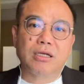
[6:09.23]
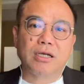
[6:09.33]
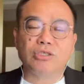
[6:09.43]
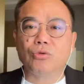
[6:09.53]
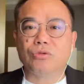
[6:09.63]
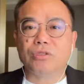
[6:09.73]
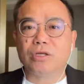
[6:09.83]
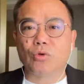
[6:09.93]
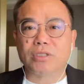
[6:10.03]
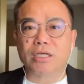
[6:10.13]
可是中间
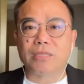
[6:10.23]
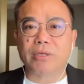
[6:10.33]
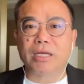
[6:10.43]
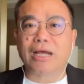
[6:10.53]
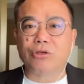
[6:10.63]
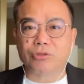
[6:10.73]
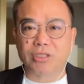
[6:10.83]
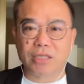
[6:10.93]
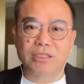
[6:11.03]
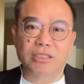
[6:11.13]
的过程里面，他又
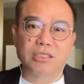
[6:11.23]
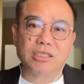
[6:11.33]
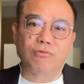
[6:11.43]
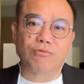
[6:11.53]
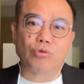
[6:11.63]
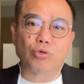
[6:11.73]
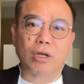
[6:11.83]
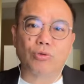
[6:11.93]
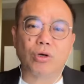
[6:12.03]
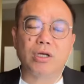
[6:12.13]
曾经见风
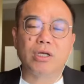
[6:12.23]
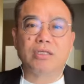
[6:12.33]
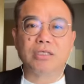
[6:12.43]
转舵，